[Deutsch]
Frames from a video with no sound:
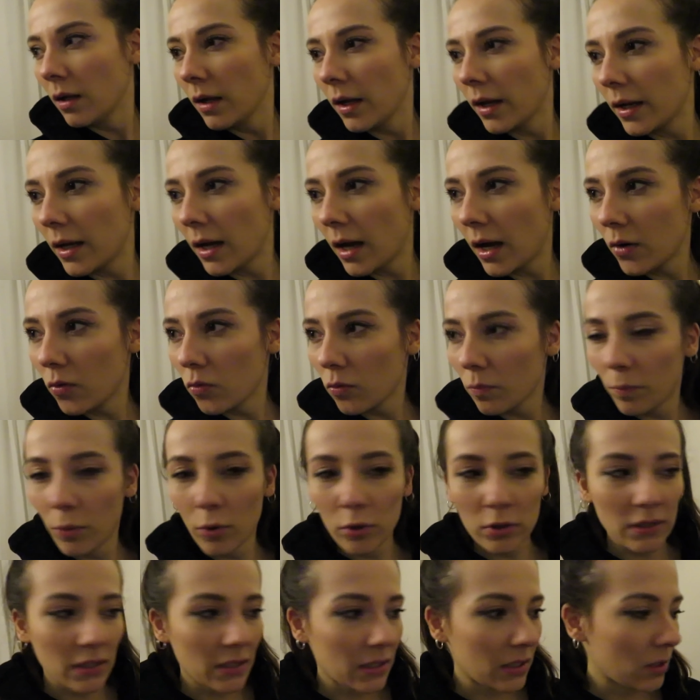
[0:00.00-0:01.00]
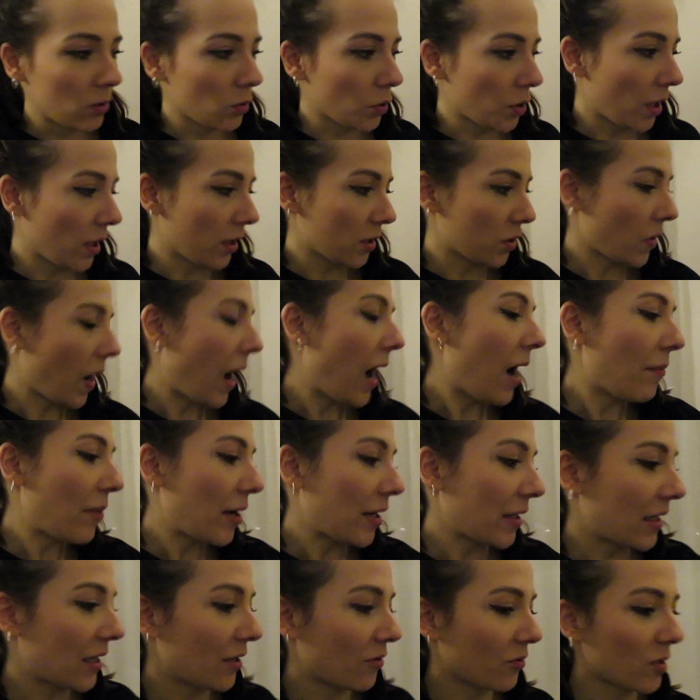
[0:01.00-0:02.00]
keine Ahnung, putzt oder zur
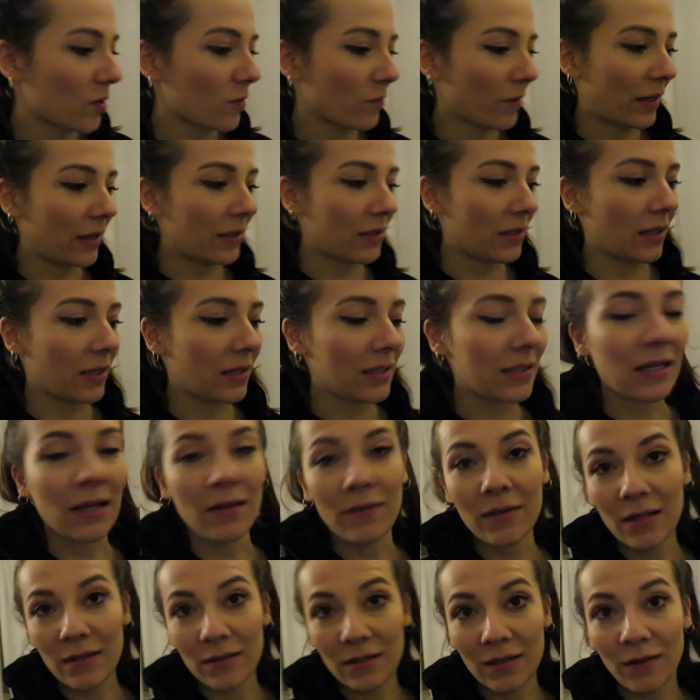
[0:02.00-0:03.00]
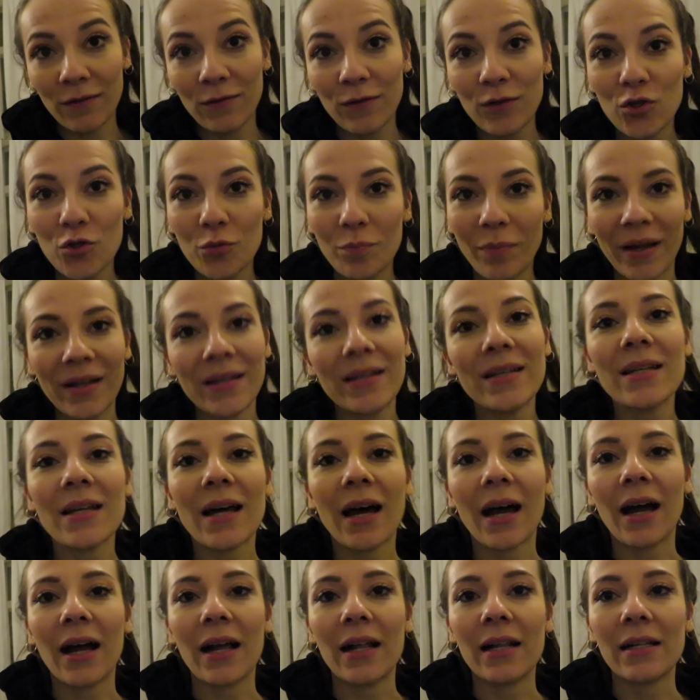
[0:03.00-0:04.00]
Arbeit geht und so weiter, sehr, sehr, sehr viel
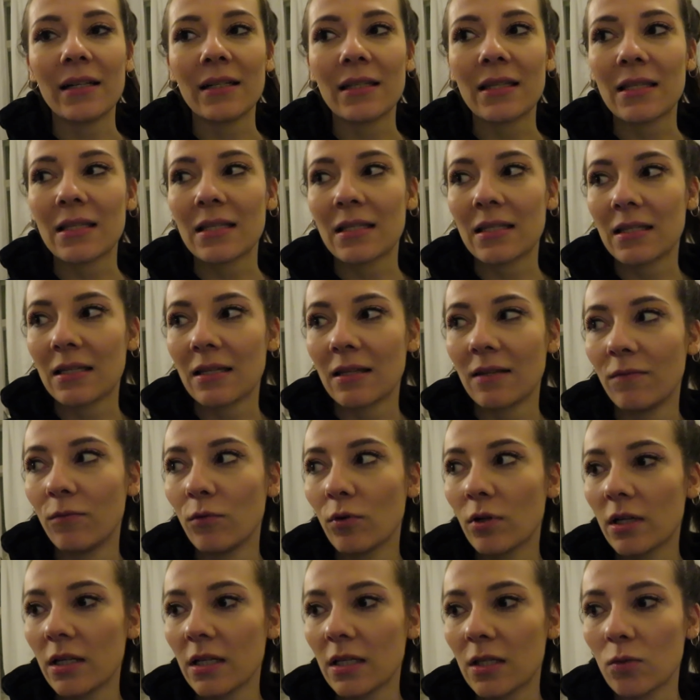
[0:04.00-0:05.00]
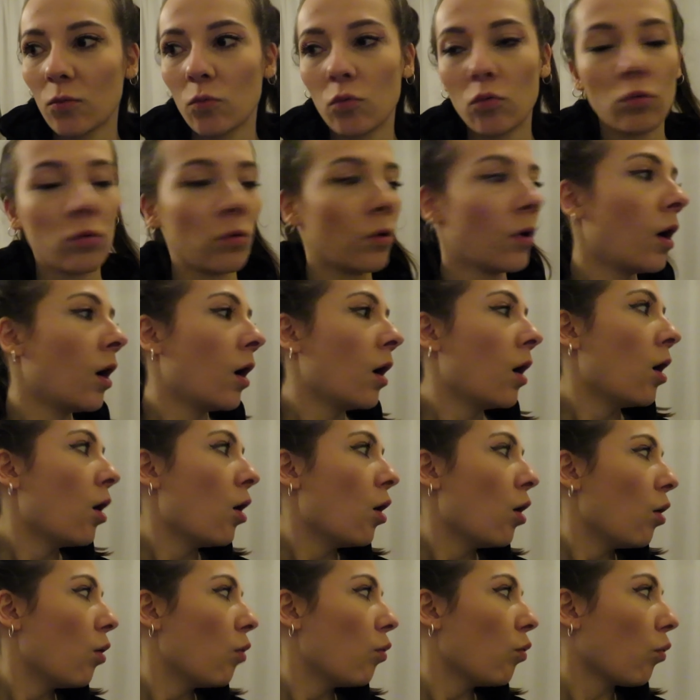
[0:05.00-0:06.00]
spannender als wirklich so
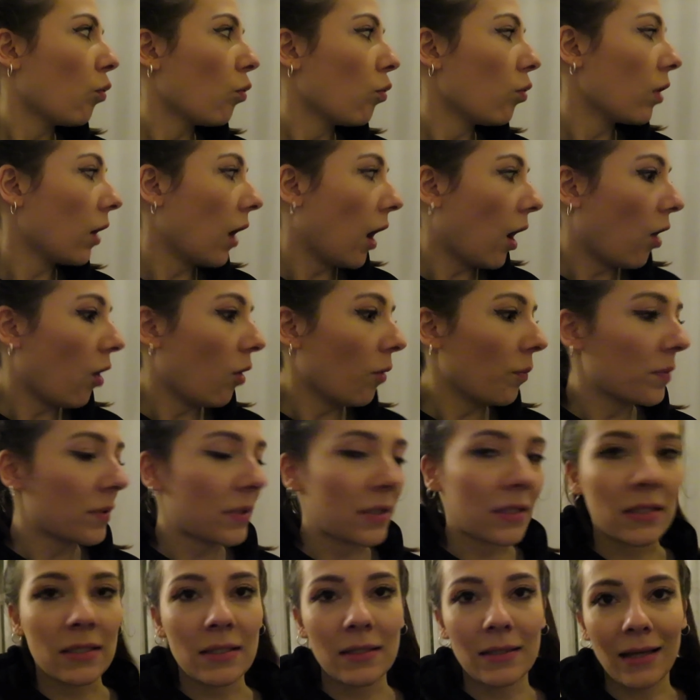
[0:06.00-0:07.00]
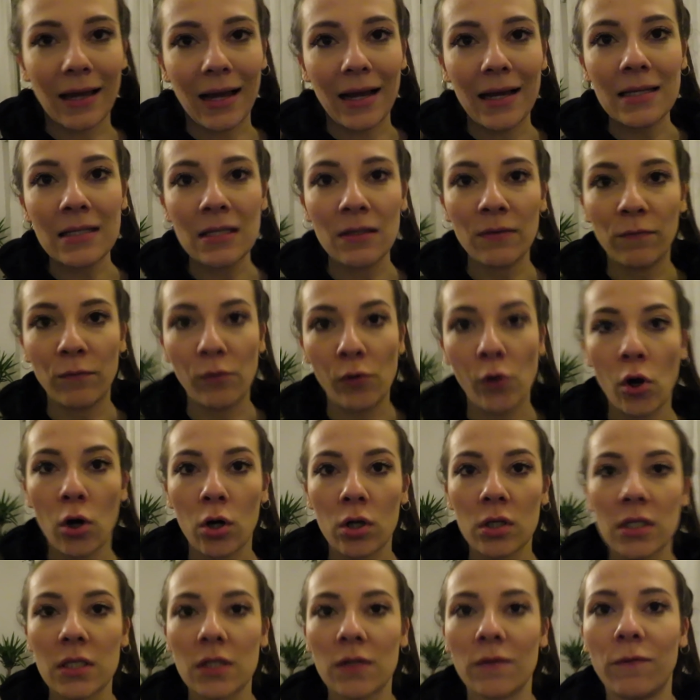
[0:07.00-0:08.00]

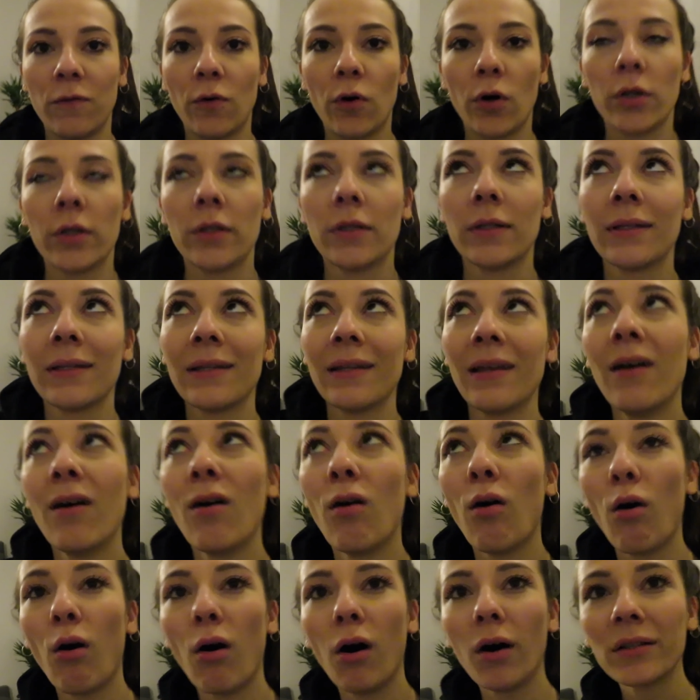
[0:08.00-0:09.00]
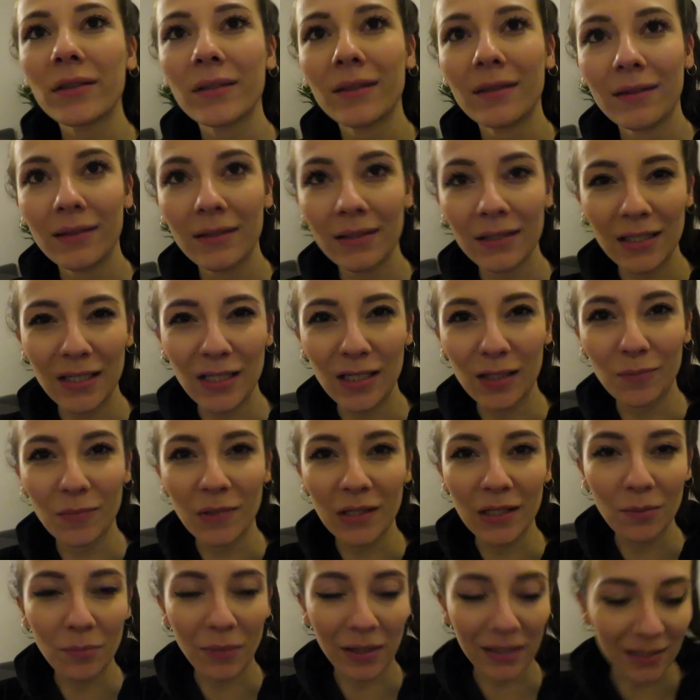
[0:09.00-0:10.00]
Urlaubsreisevlogs von Orten, die ich mir
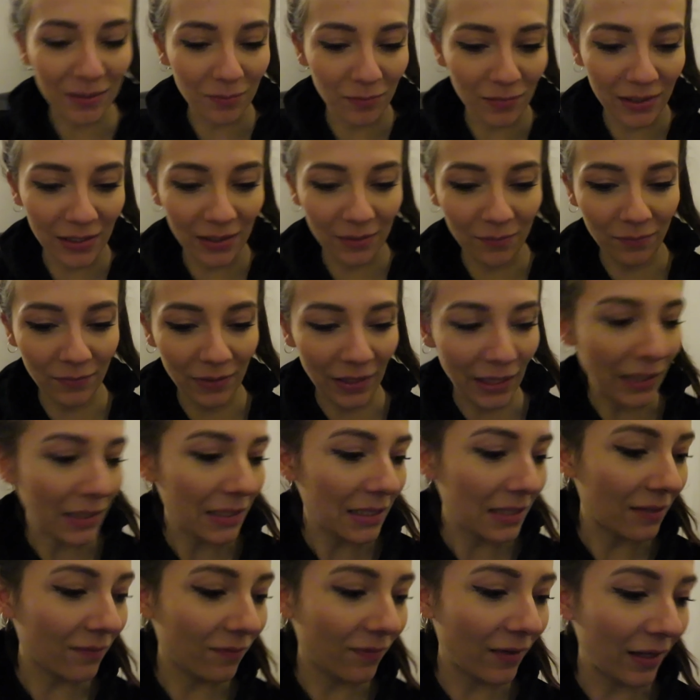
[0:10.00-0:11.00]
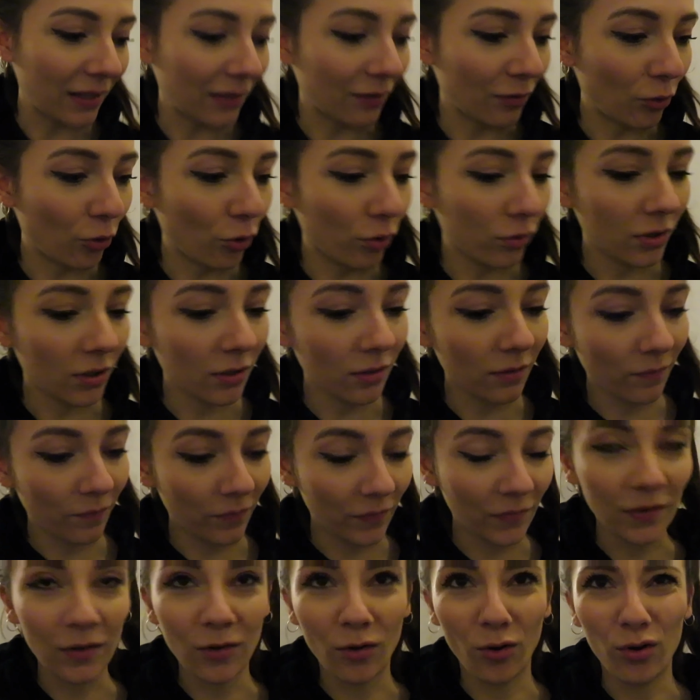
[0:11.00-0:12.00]
niemals im Leben leisten werden könne.
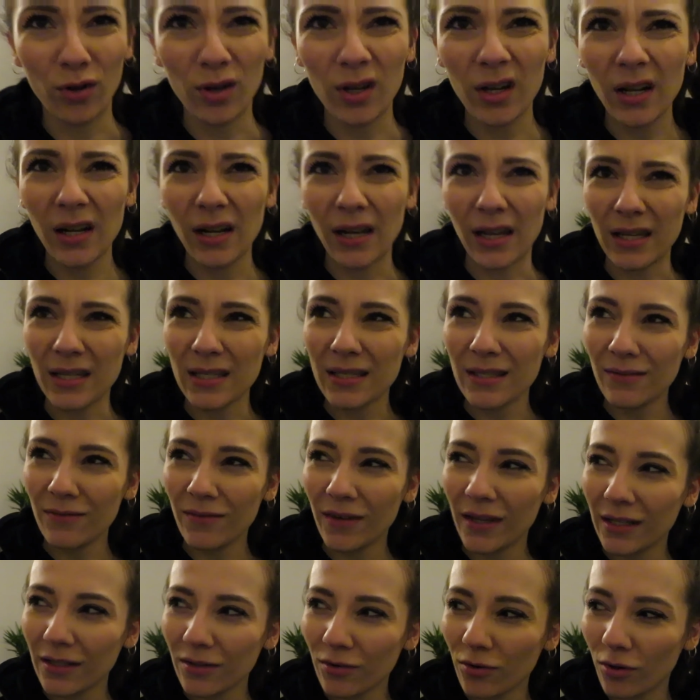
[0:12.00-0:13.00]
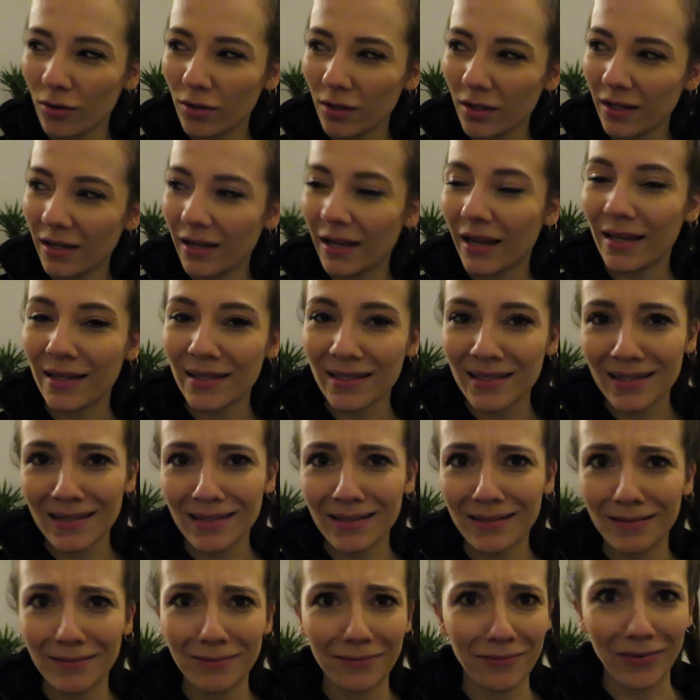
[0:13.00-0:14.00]
Könne? Leisten werden könne?
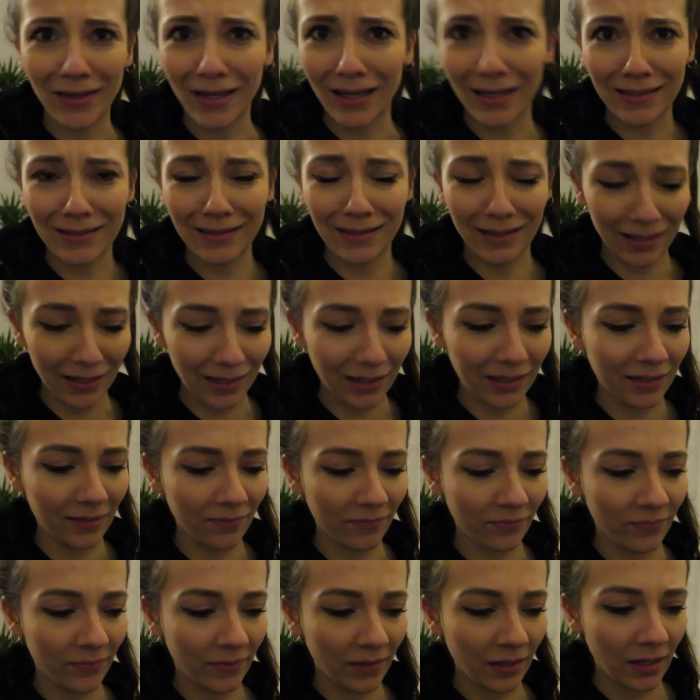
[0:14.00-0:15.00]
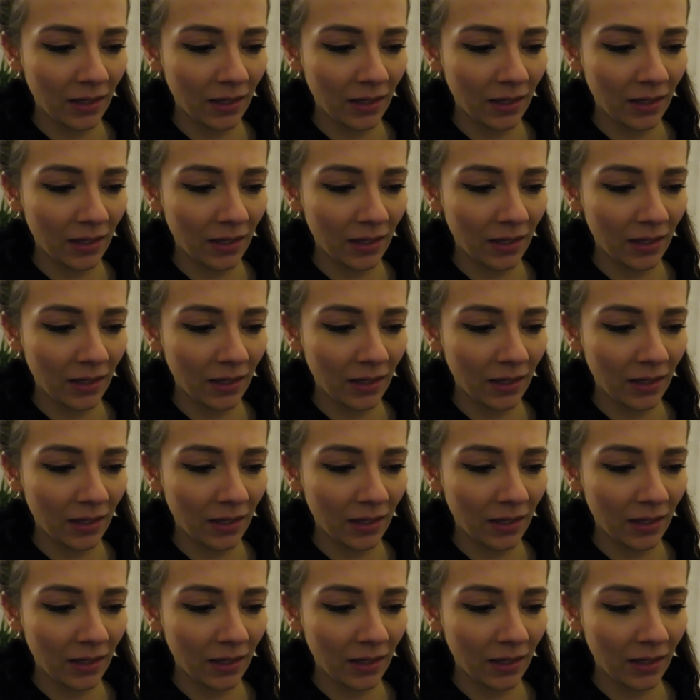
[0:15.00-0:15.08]
Leisten werden kann.